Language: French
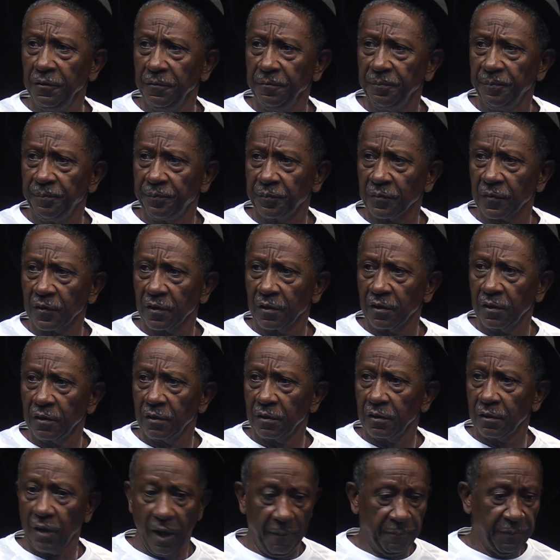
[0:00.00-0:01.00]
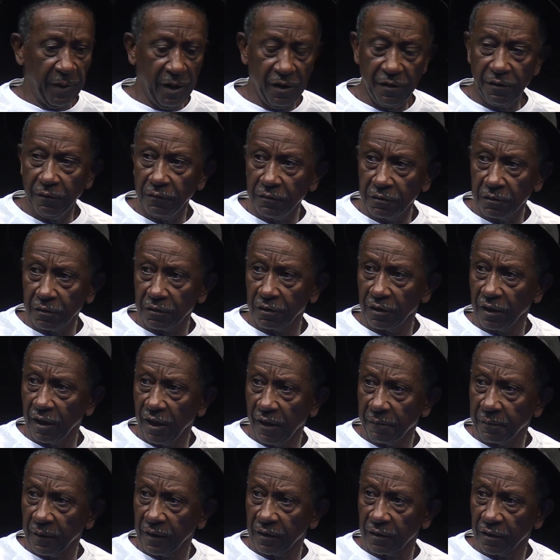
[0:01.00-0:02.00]
Exactement. La pointe non,
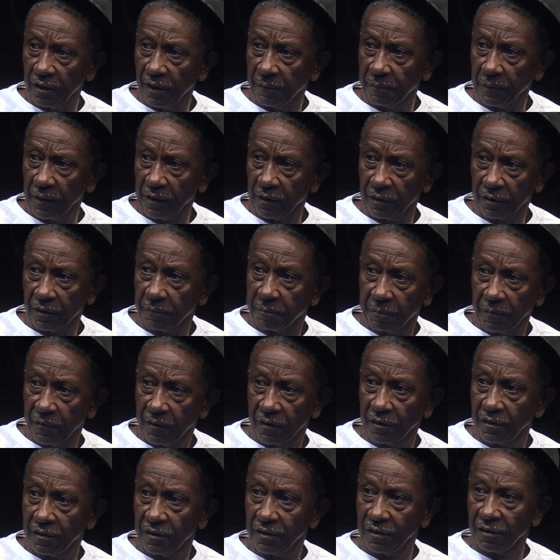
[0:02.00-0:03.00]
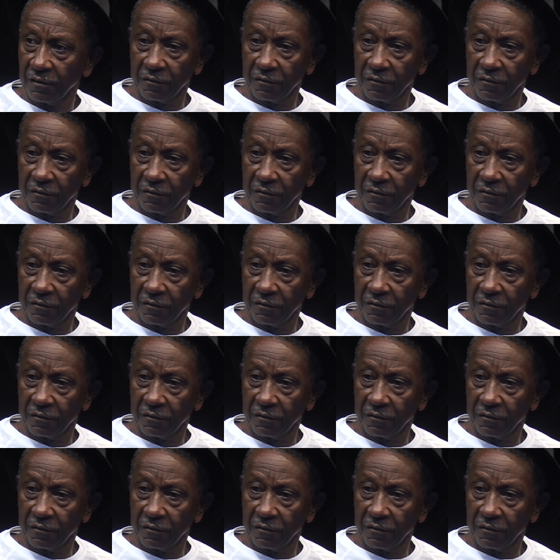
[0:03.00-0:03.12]
la pointe, la pointe, lien.